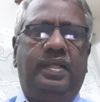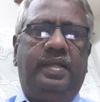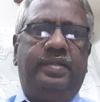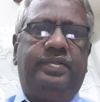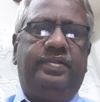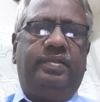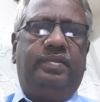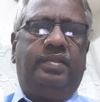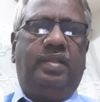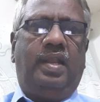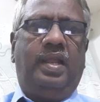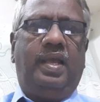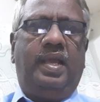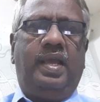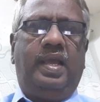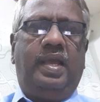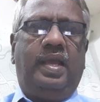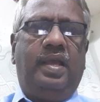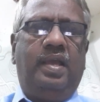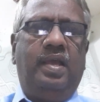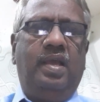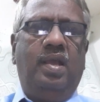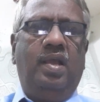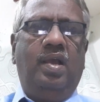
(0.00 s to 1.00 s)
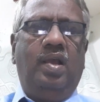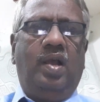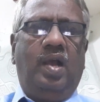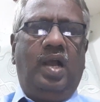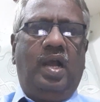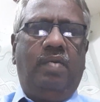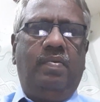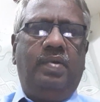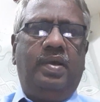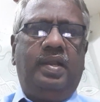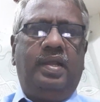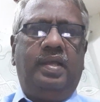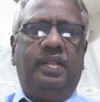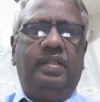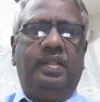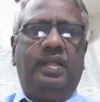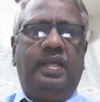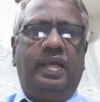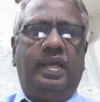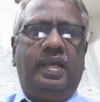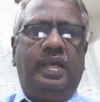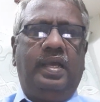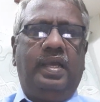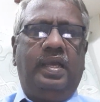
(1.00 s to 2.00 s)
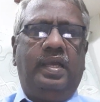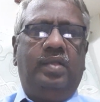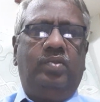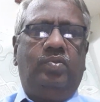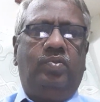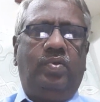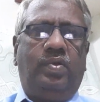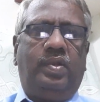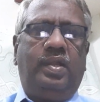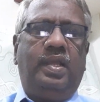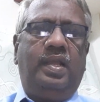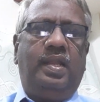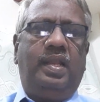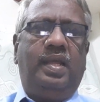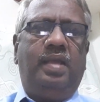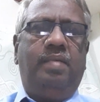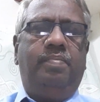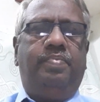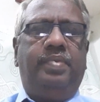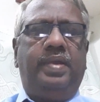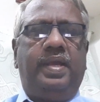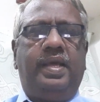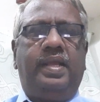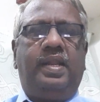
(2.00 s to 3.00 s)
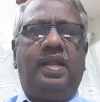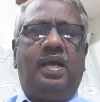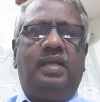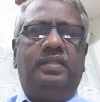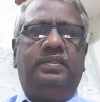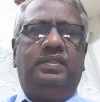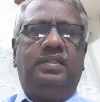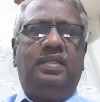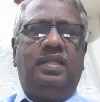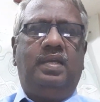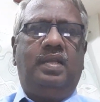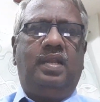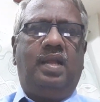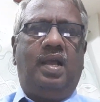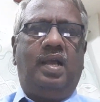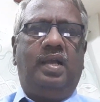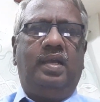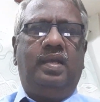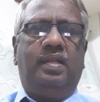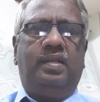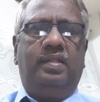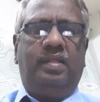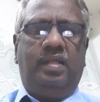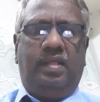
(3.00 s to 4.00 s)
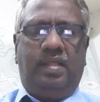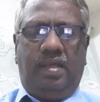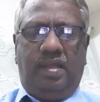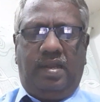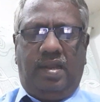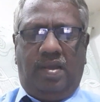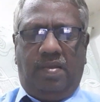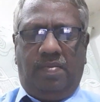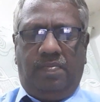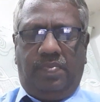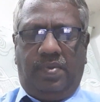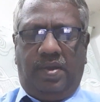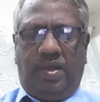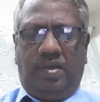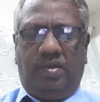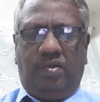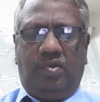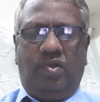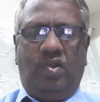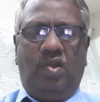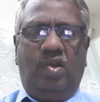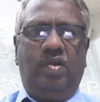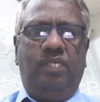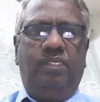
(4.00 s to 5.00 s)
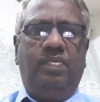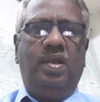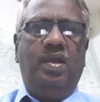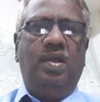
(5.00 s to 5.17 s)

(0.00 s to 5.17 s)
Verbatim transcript: தேசத்தில் அவர் அந்த துறையில் பேராசிரியராக இருந்ததை நாம் பார்க்கிறோம்